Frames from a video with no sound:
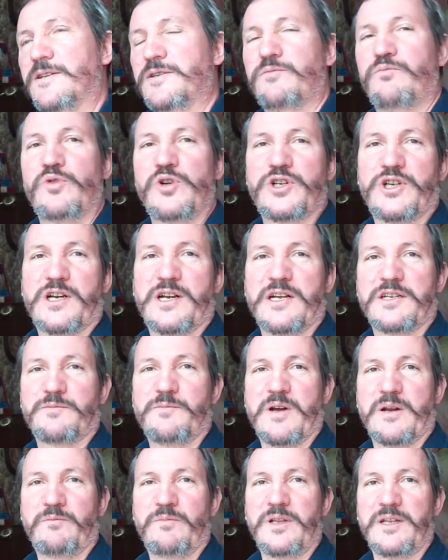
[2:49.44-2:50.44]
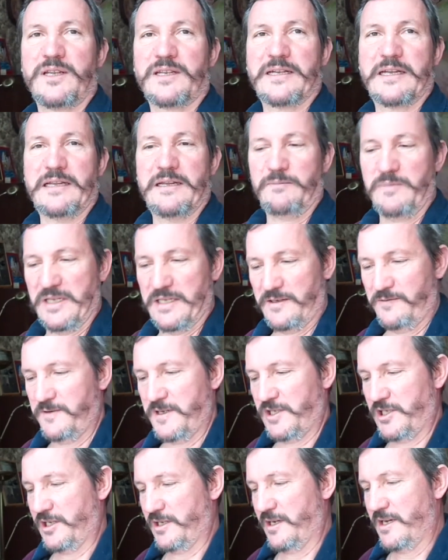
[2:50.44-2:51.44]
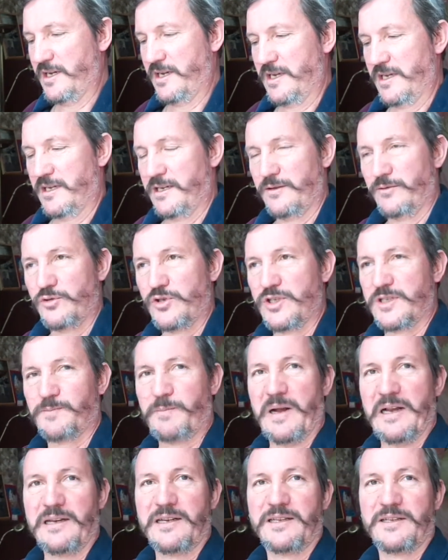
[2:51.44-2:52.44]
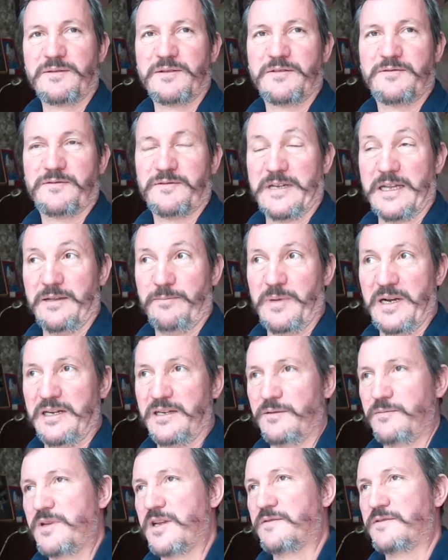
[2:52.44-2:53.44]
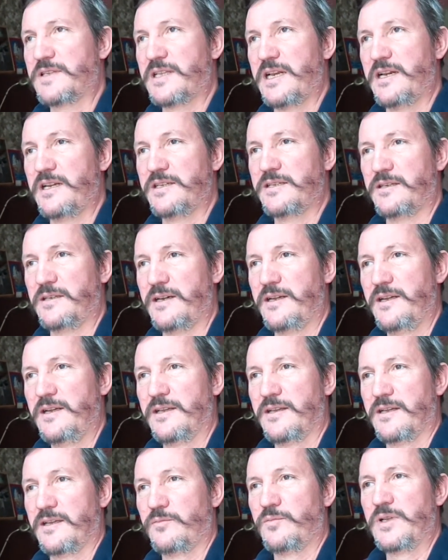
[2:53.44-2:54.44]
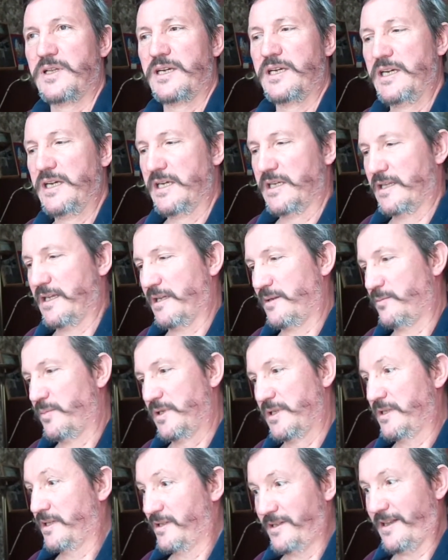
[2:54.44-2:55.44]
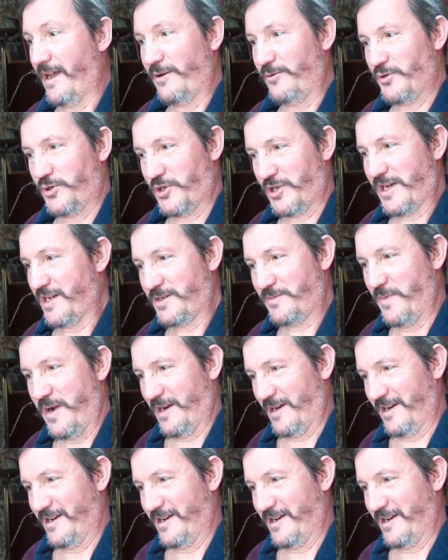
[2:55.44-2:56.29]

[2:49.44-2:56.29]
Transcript: больше кошмар был, когда мы эти вещи уже с Полиной, когда Полина меня встретила, да было, надо было, да уж, кошмар.